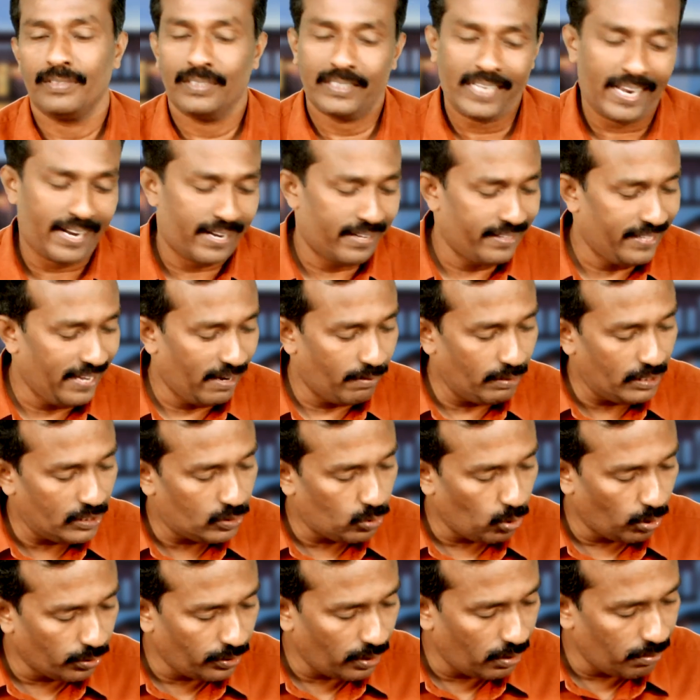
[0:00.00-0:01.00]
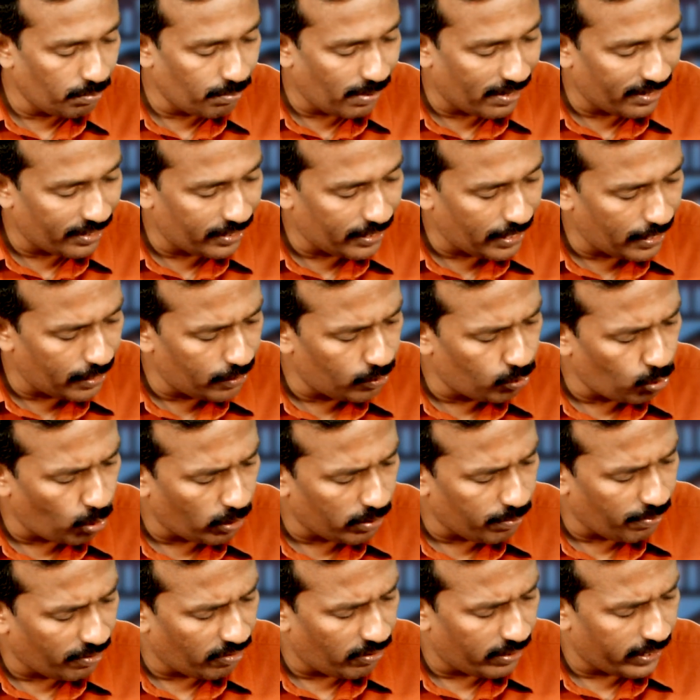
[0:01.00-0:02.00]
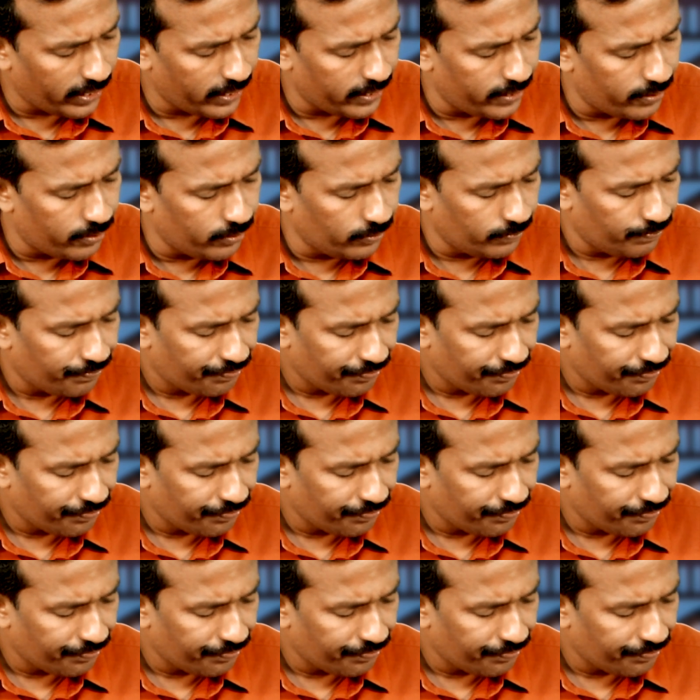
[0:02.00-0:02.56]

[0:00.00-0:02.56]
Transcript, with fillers: సరే దేవుని స్తోత్రం మన టెంట్లోకి మనం వెళ్ళలేదు